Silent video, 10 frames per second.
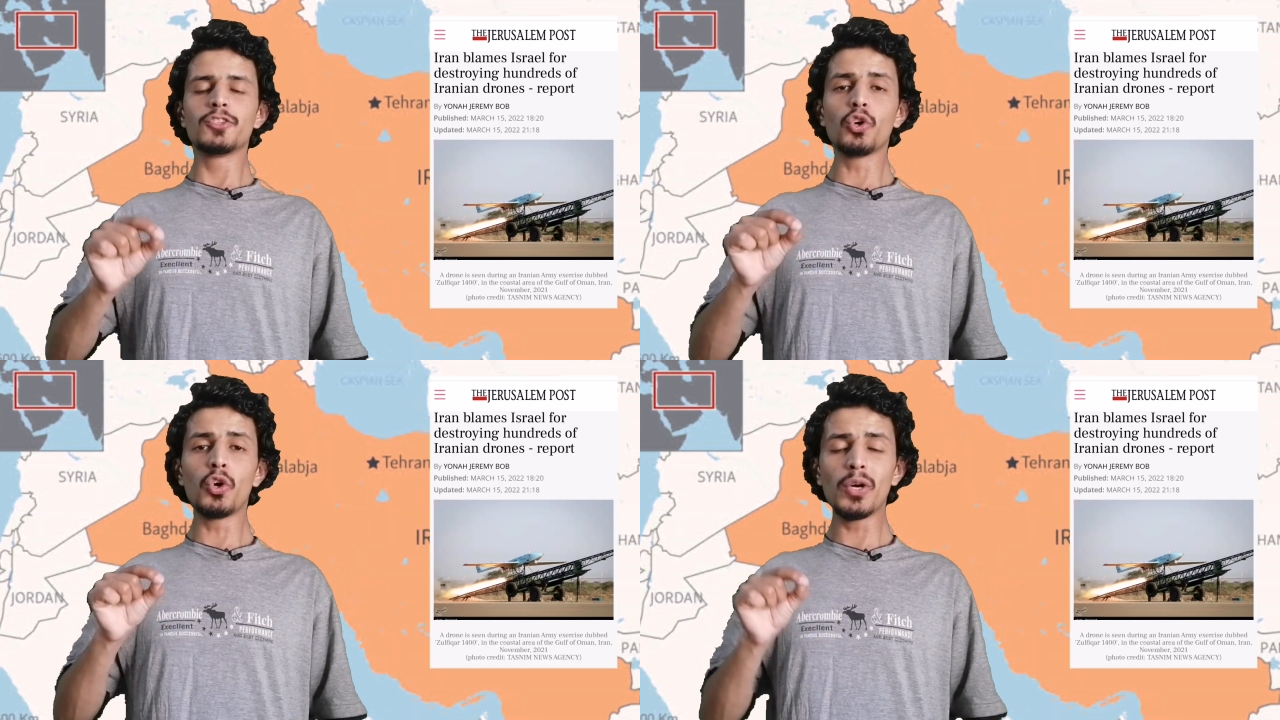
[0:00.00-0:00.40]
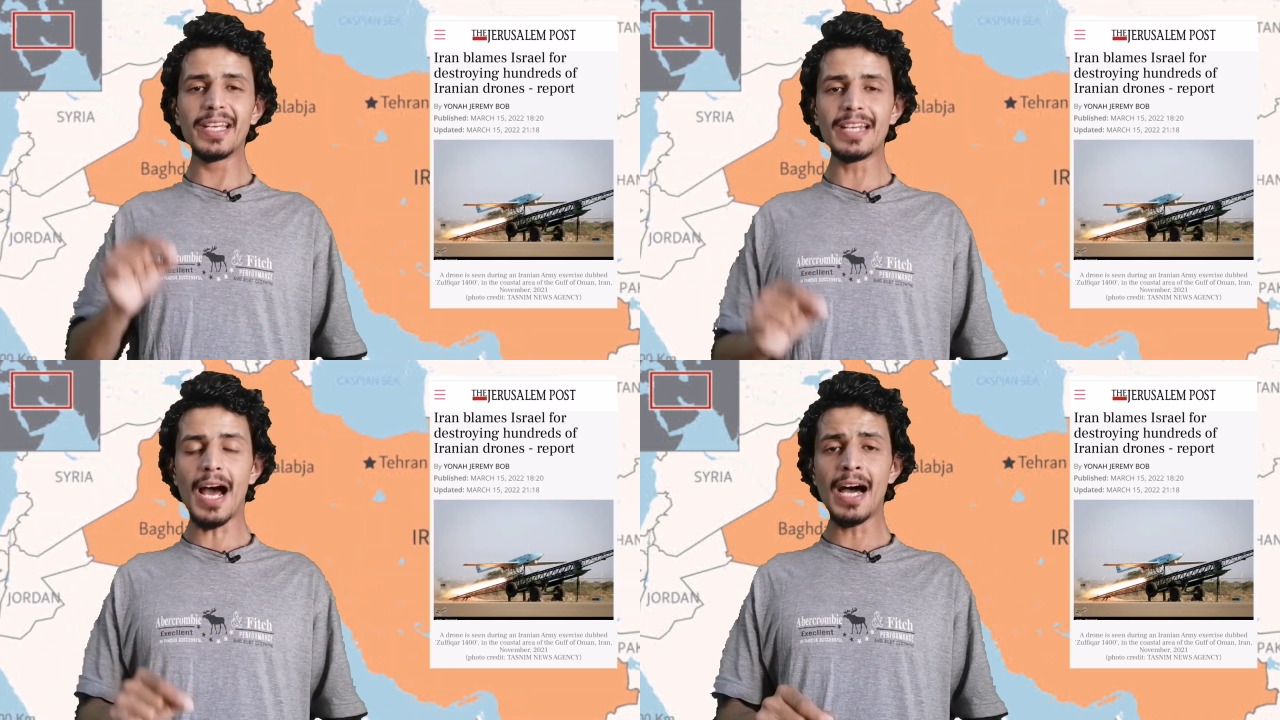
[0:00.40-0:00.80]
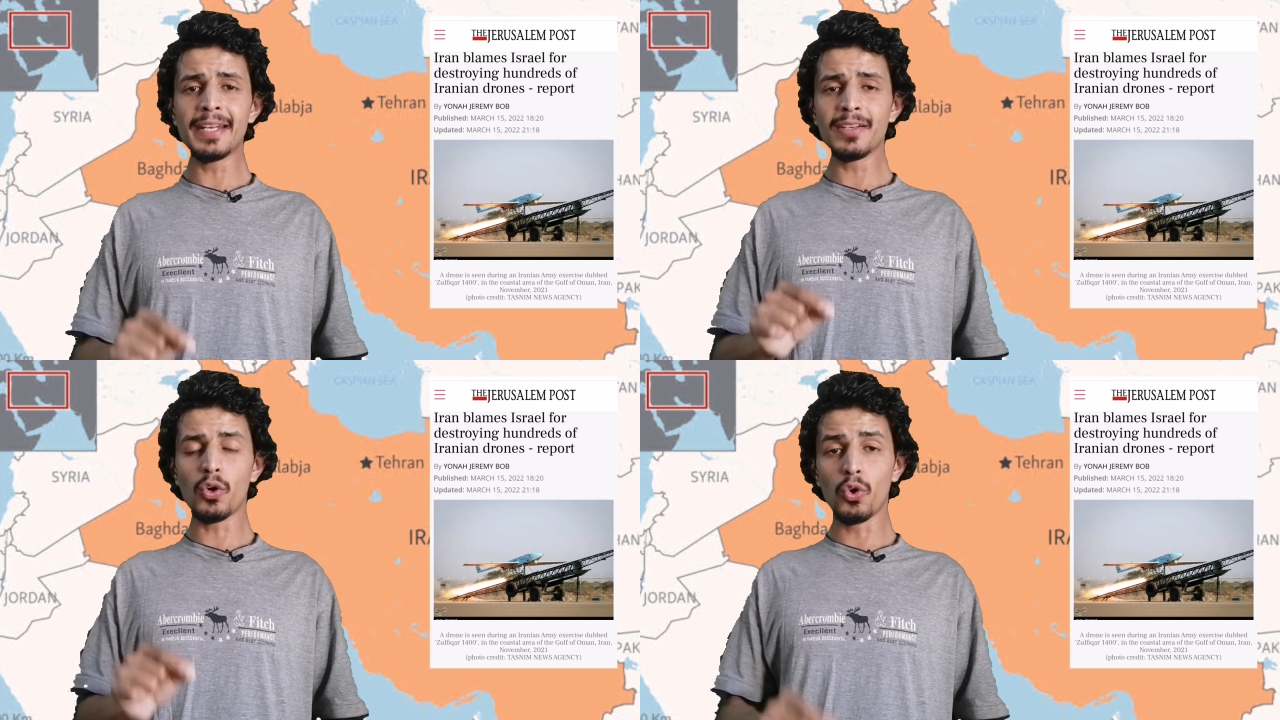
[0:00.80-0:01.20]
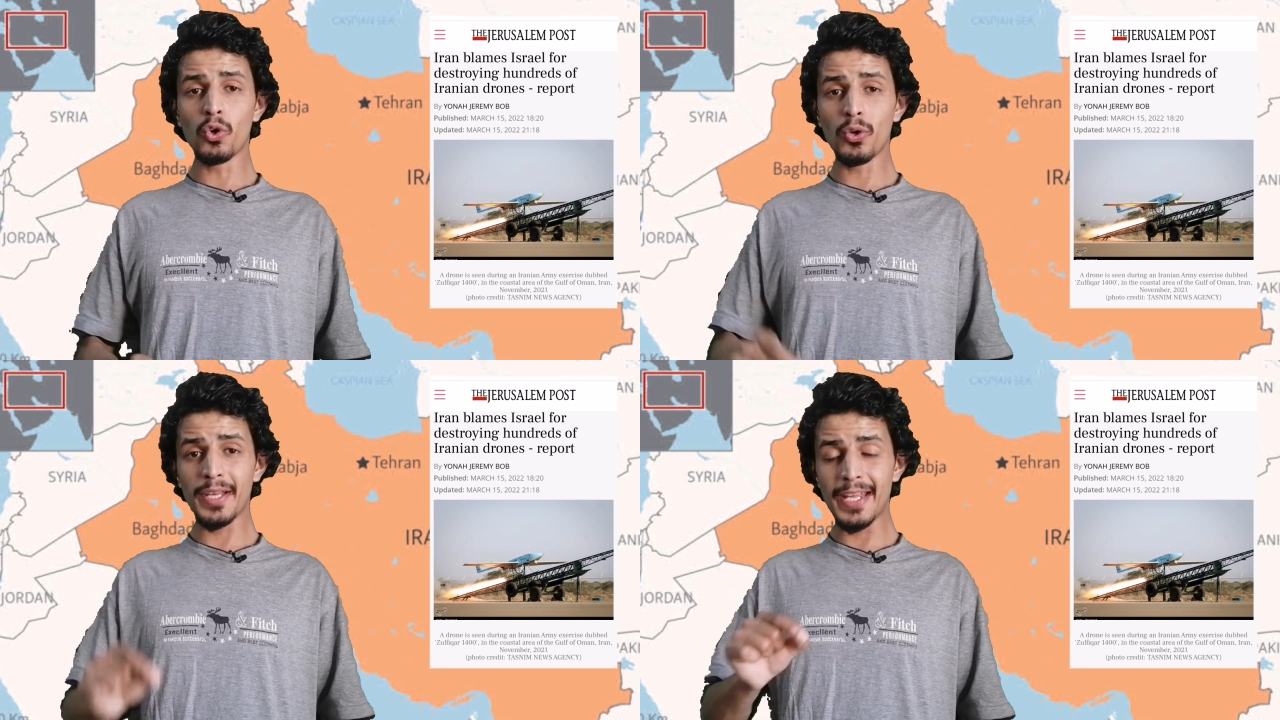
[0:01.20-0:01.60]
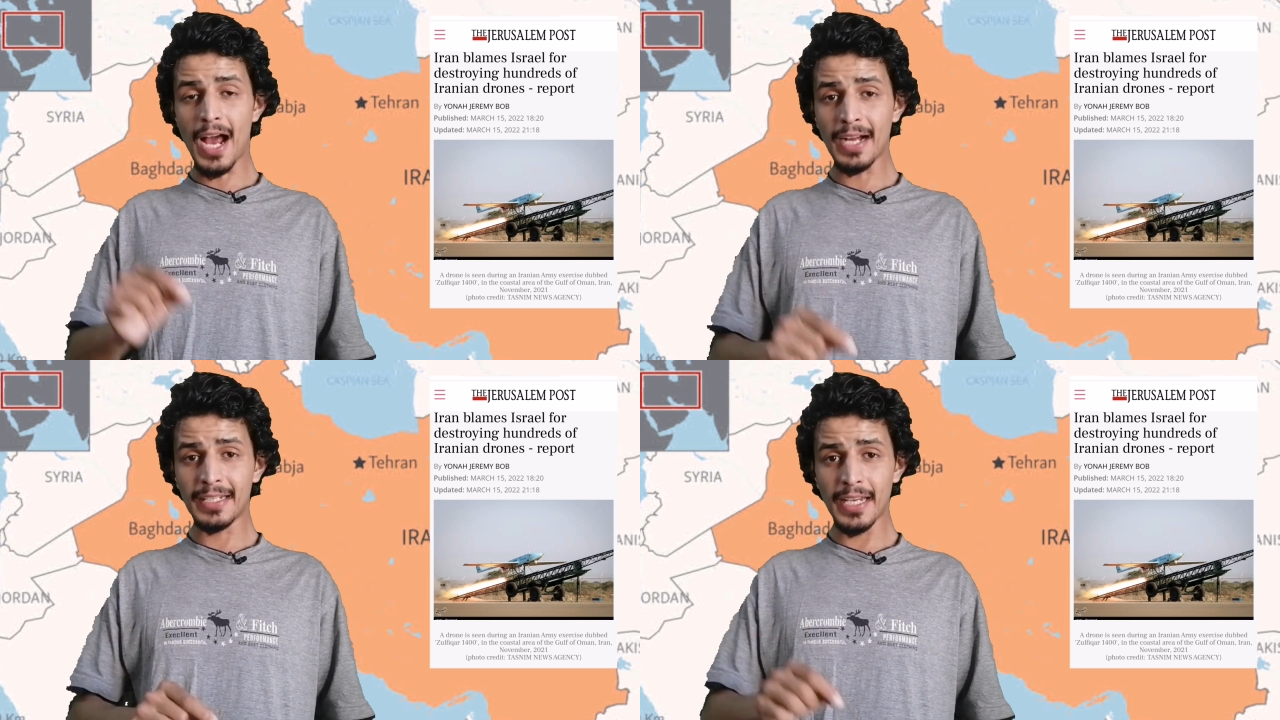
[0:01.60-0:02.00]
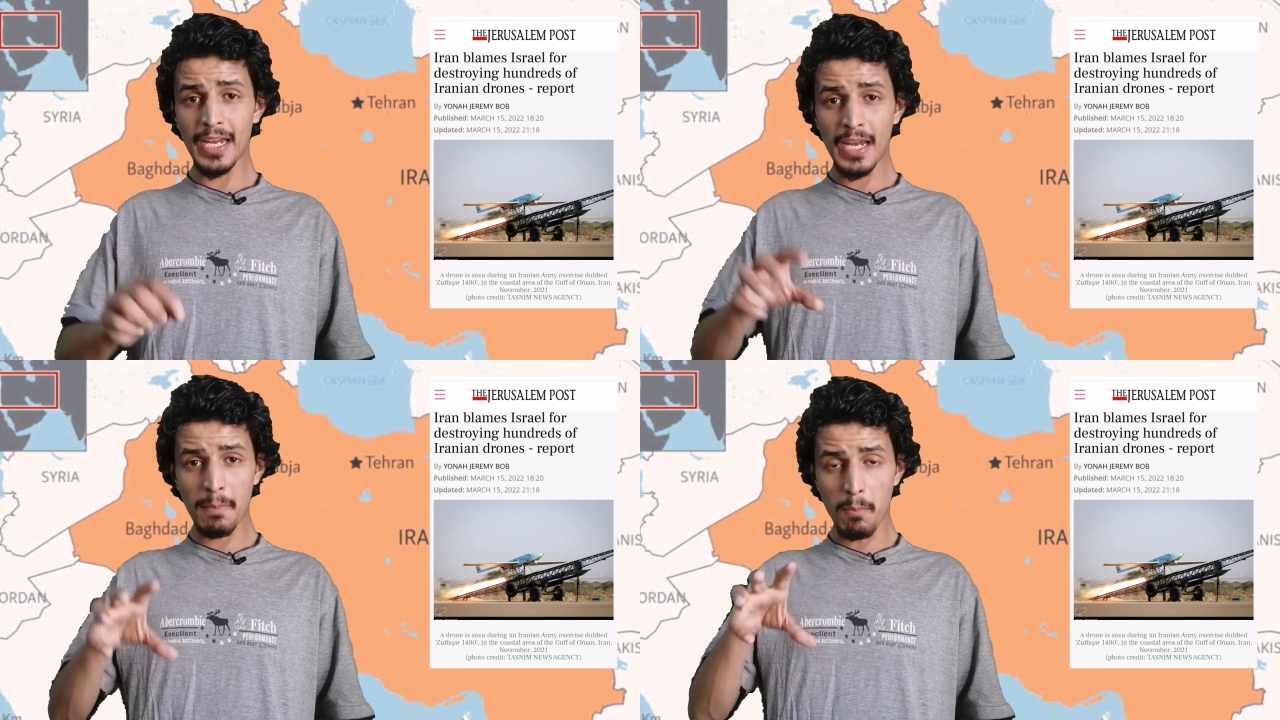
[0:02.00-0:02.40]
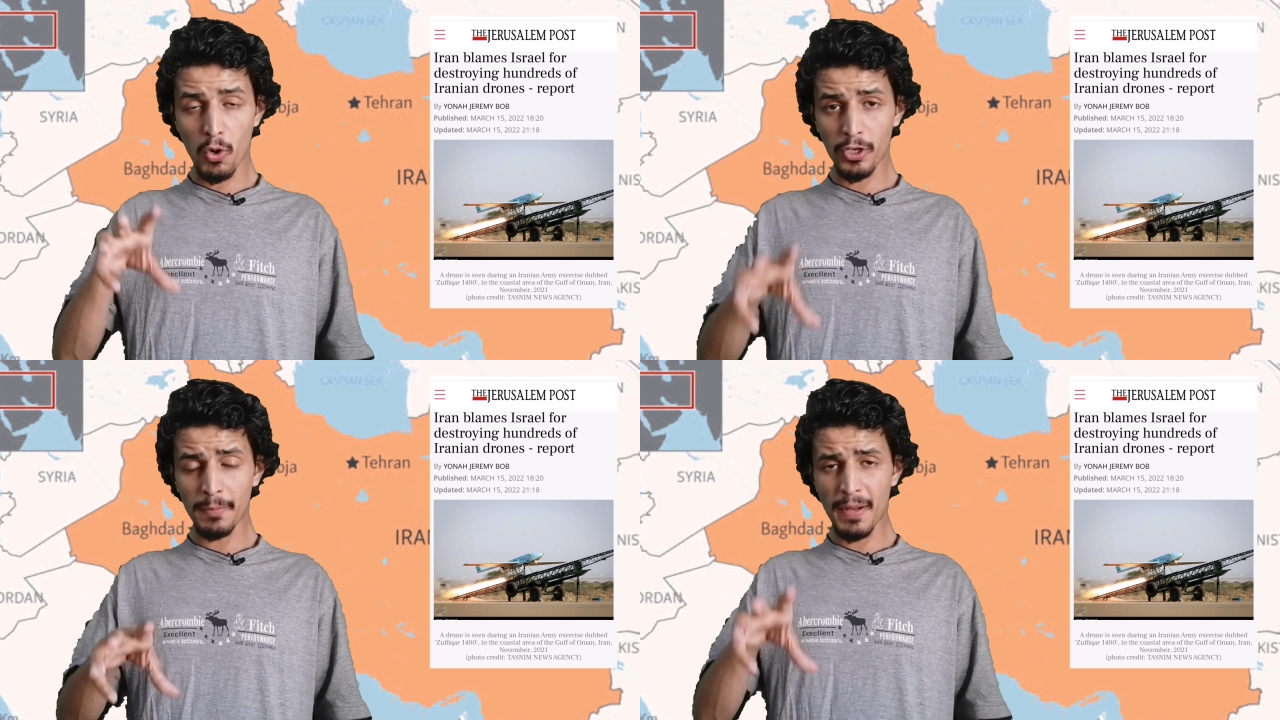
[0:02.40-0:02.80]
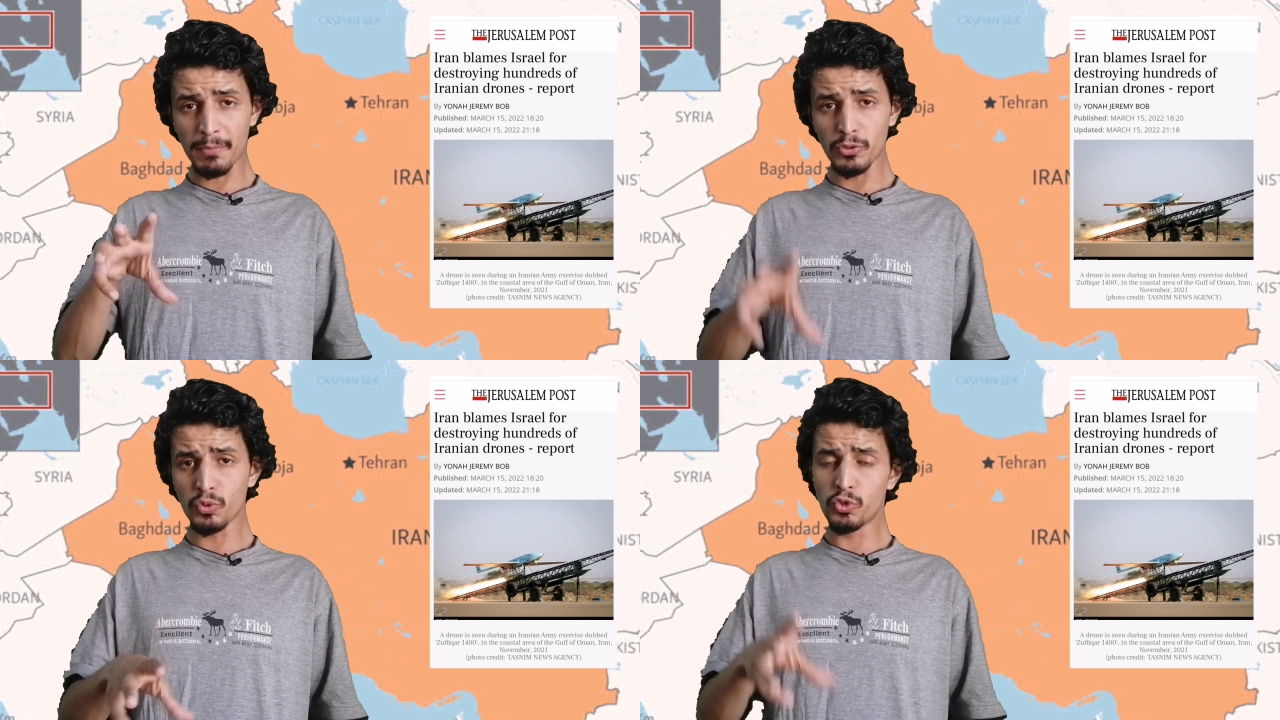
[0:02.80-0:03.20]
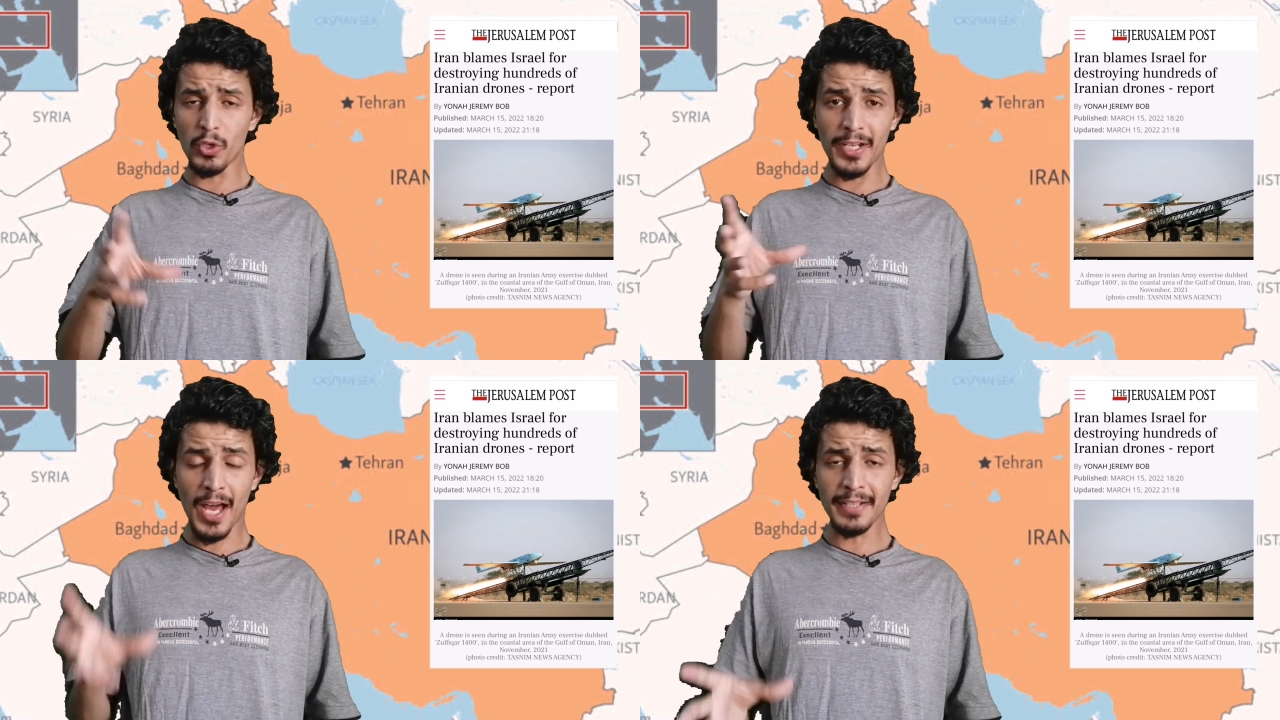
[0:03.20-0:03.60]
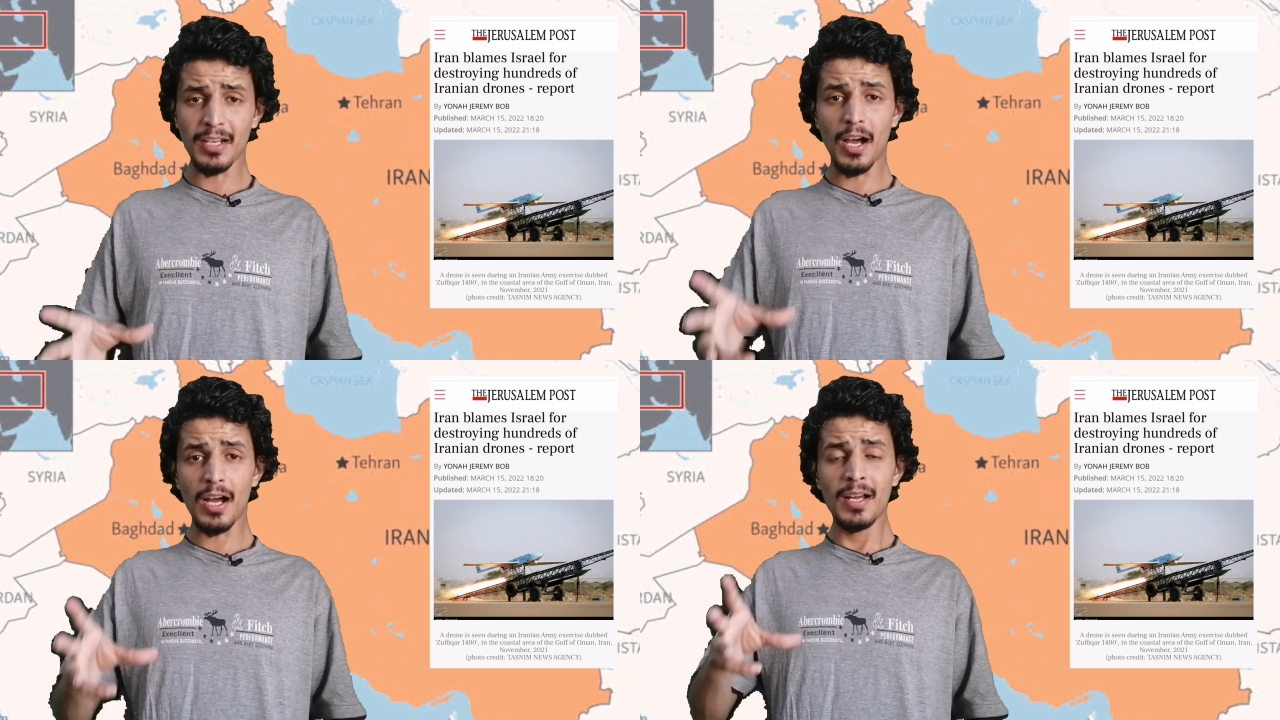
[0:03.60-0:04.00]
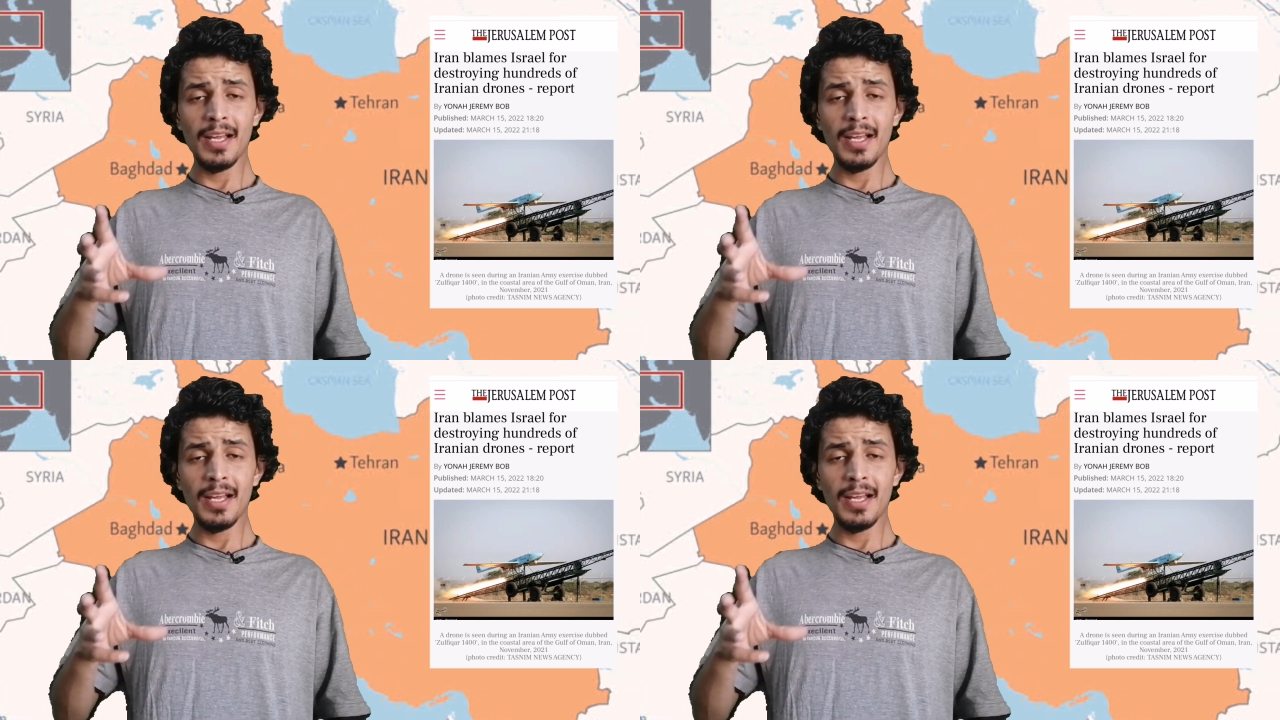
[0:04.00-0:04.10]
जो ईरान और इराक के बॉर्डर पर मौजूद जो ईरान का